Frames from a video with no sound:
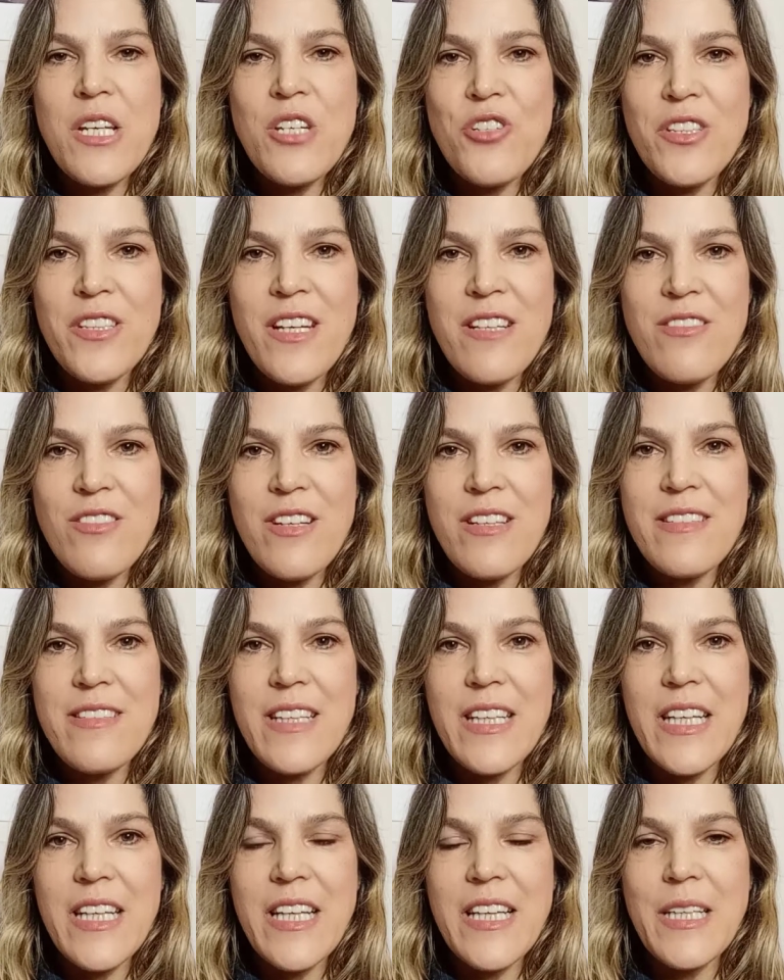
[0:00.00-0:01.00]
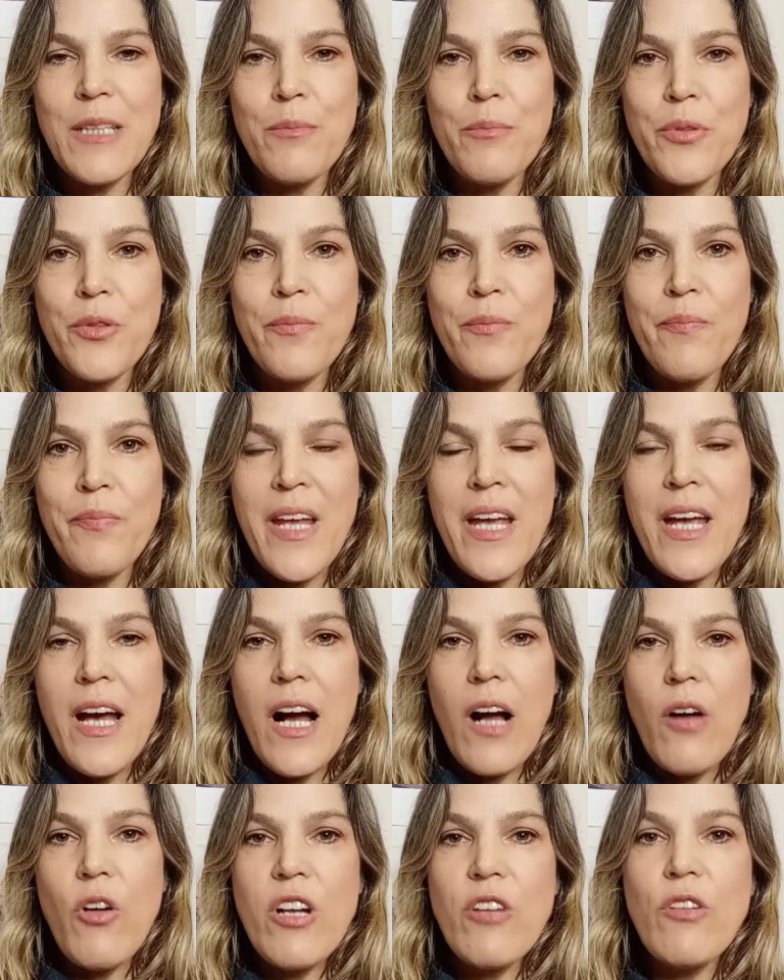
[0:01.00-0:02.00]
dentro desse equilíbrio.
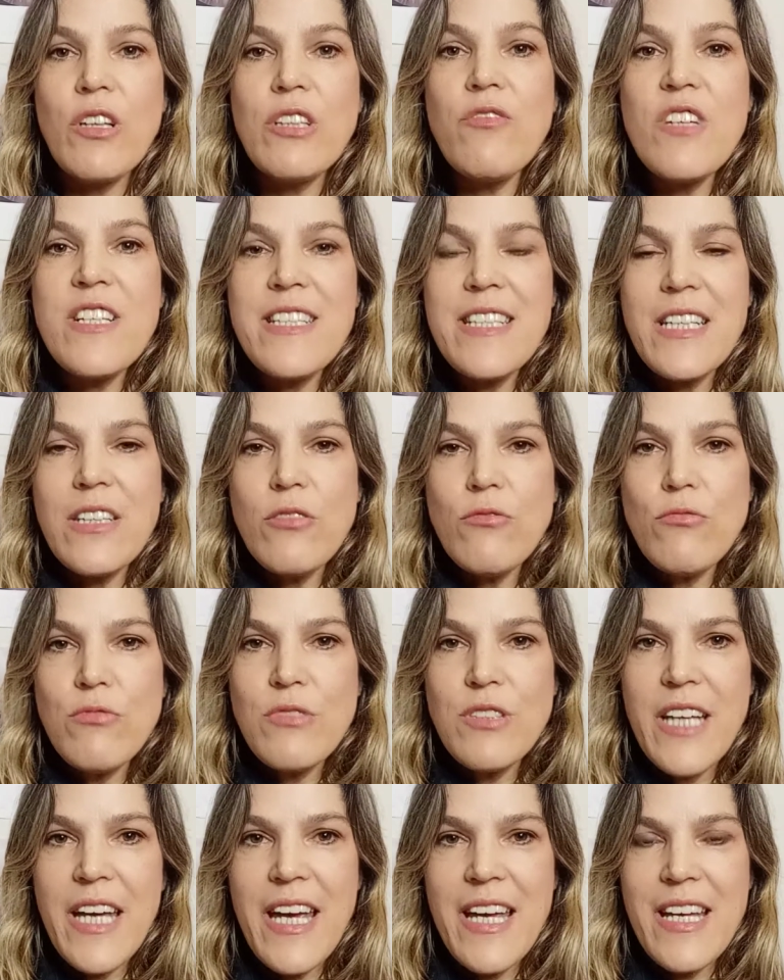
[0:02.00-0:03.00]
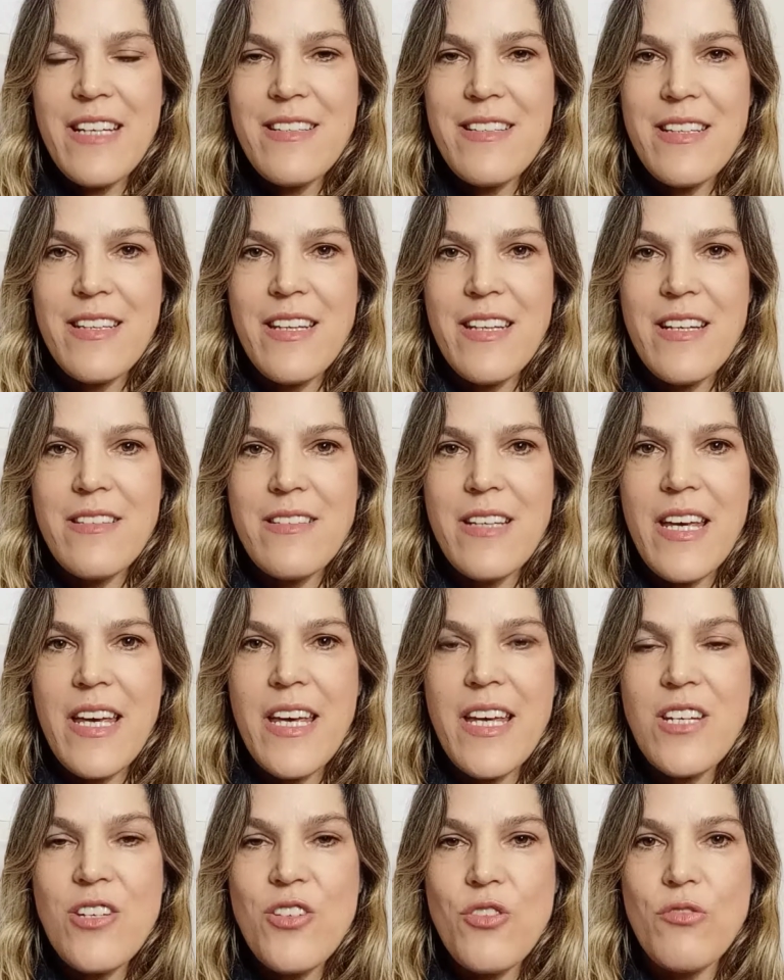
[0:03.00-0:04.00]
Agora, quando você não tem esse
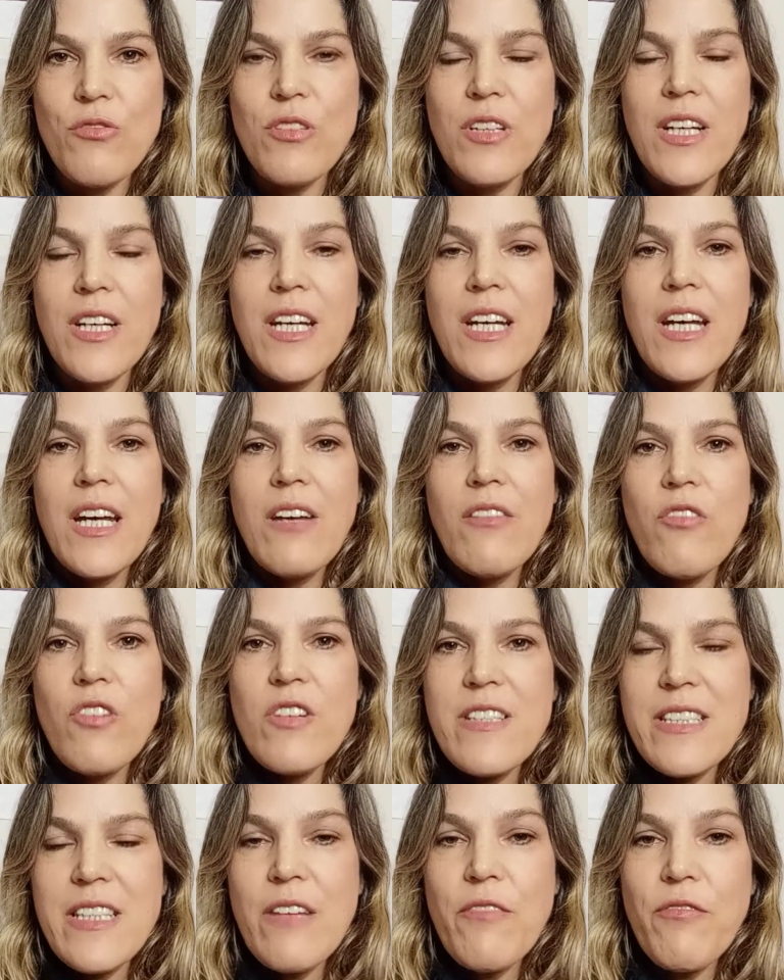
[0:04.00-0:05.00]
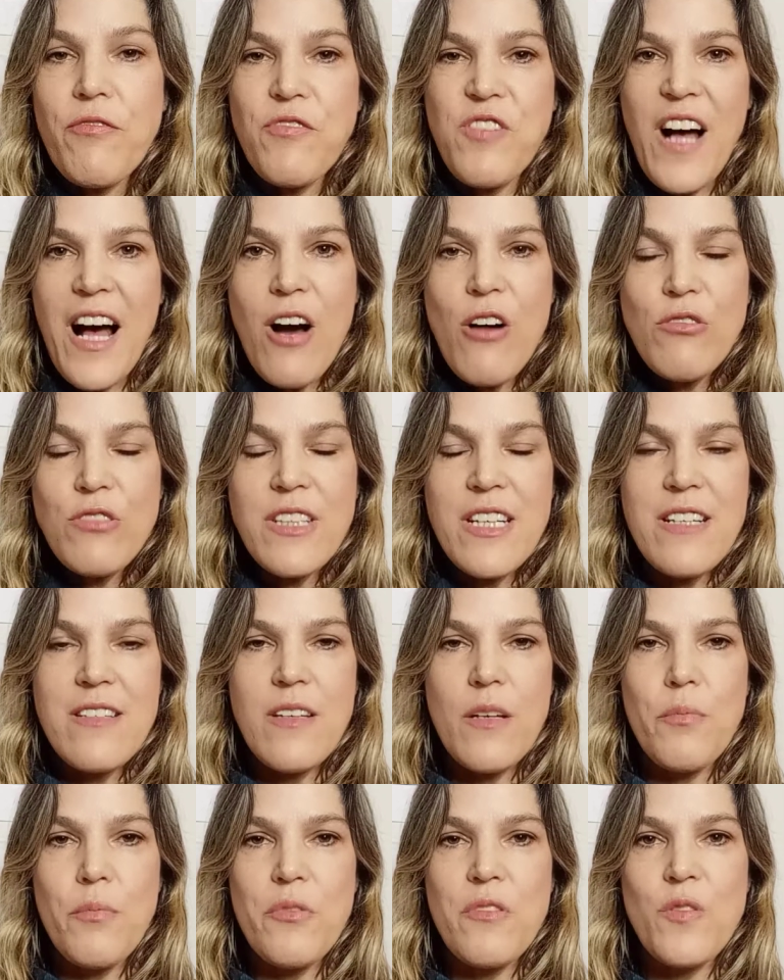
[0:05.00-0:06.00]
desejo, você falta
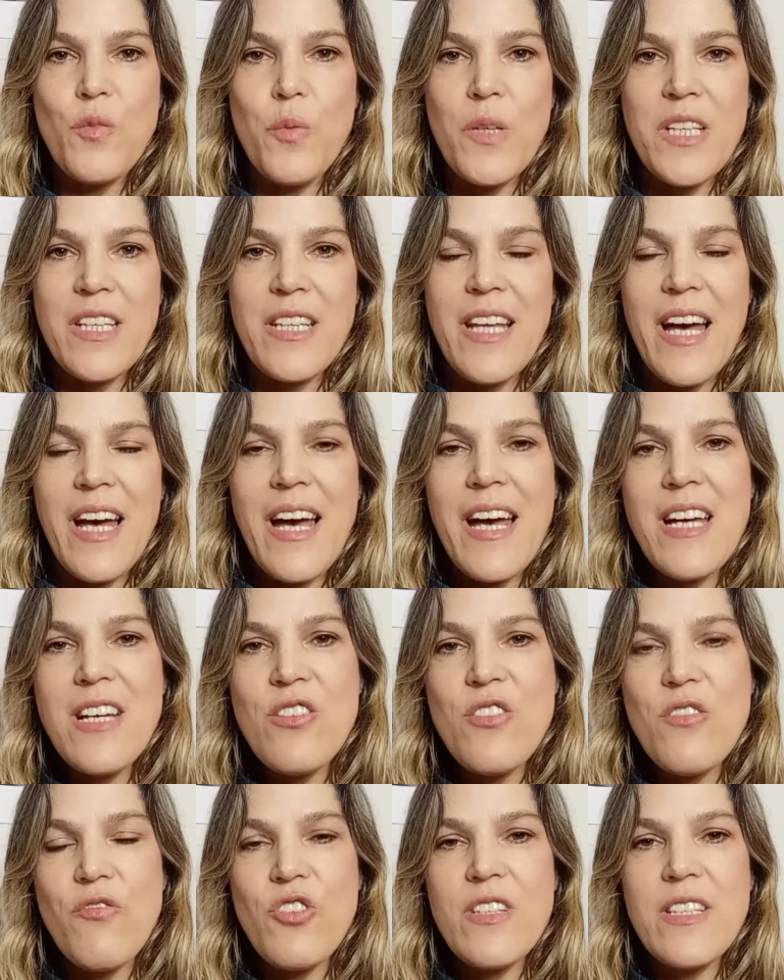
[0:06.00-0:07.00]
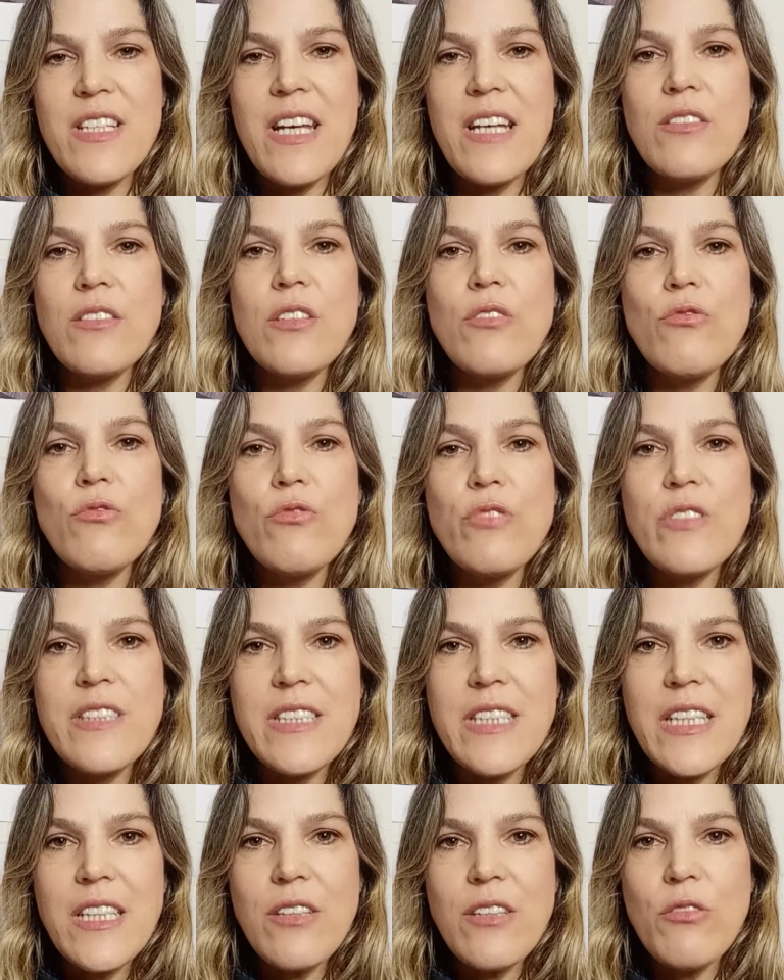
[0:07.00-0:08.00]
essa prosperidade, você entra num
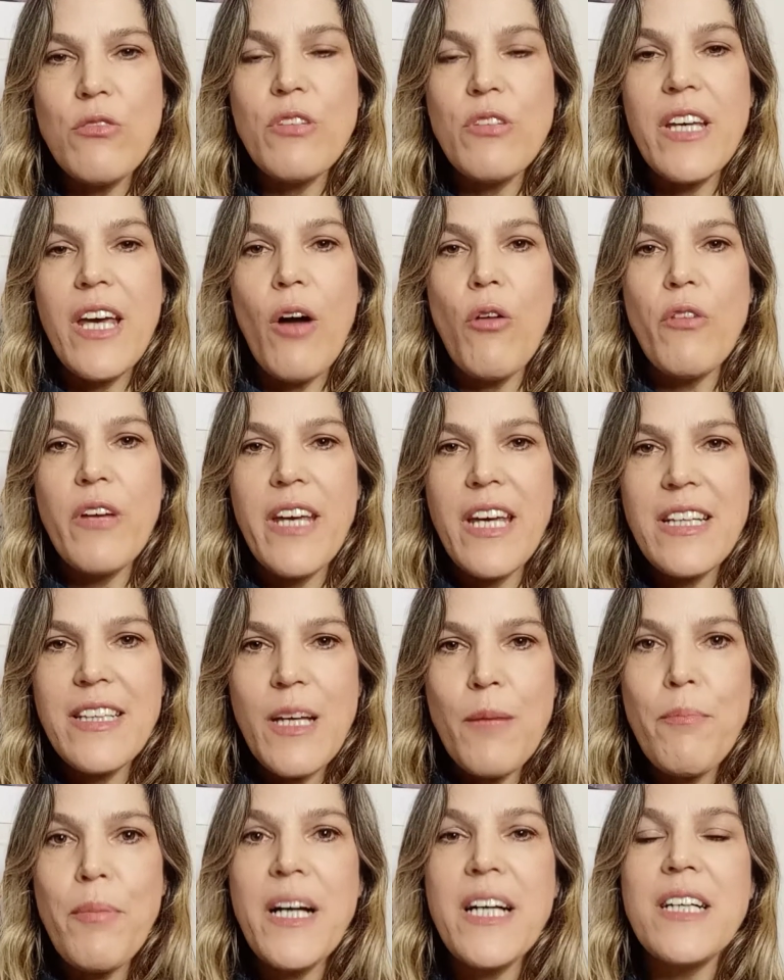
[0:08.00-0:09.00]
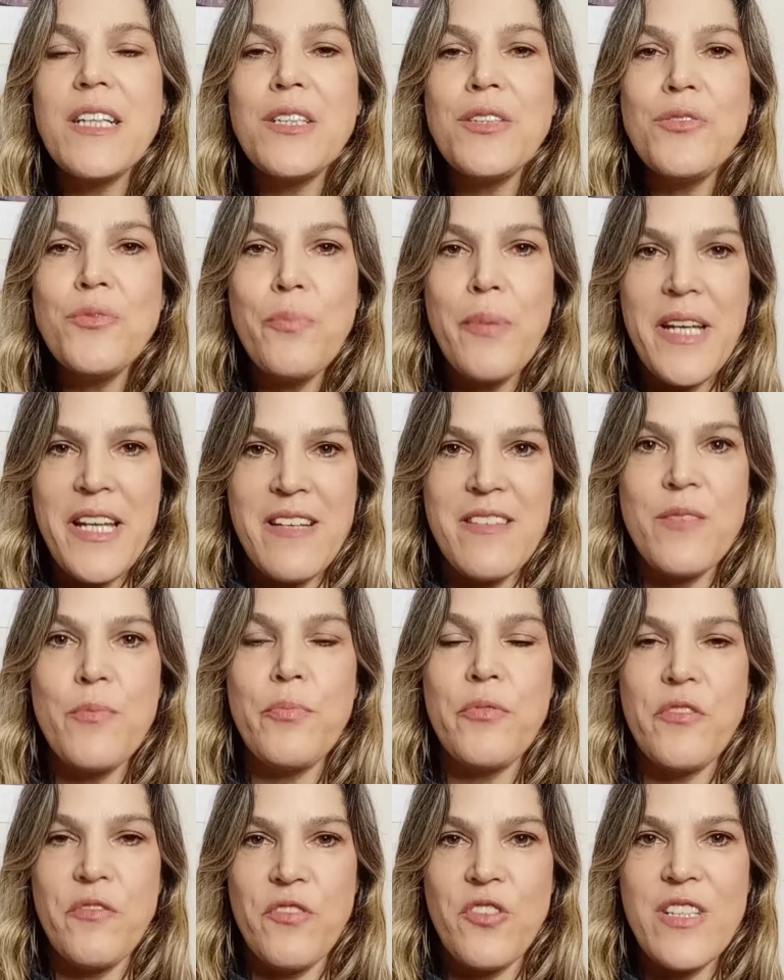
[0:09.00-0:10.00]
ciclo que alguém tá pagando, parece,
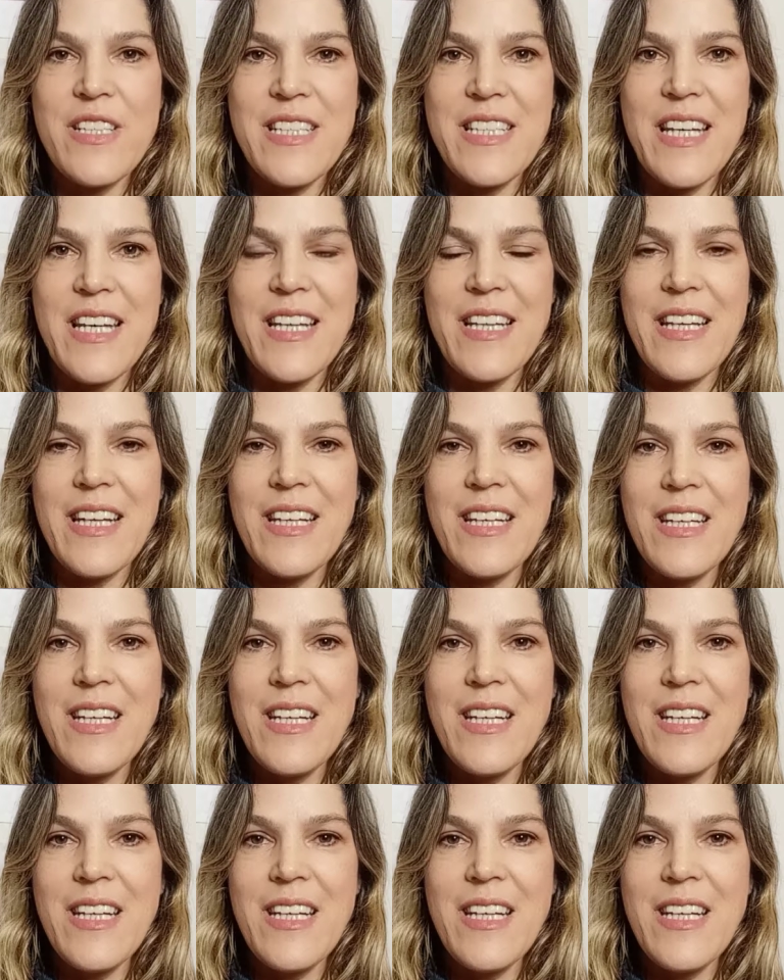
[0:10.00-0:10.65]
por você, né?